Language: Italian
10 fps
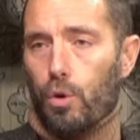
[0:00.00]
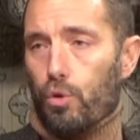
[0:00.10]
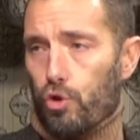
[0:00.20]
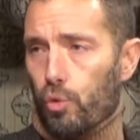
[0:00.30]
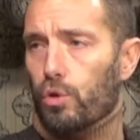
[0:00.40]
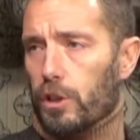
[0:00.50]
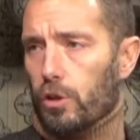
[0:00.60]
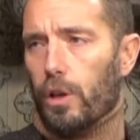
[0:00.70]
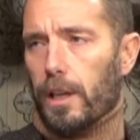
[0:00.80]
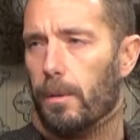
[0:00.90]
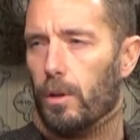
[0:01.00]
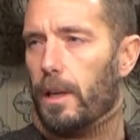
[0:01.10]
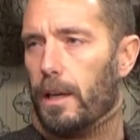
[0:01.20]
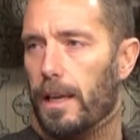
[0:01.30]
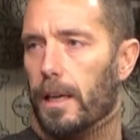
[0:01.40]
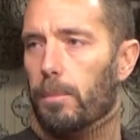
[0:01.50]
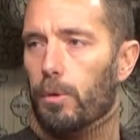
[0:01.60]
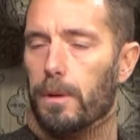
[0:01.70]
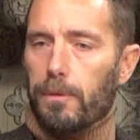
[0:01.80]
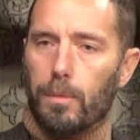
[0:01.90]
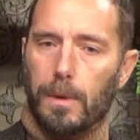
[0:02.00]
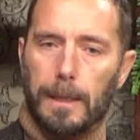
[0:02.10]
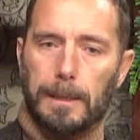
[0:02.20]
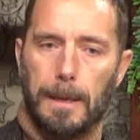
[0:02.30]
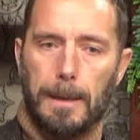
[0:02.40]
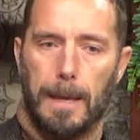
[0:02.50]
riconosciuta, storica, ma non era neanche più performante,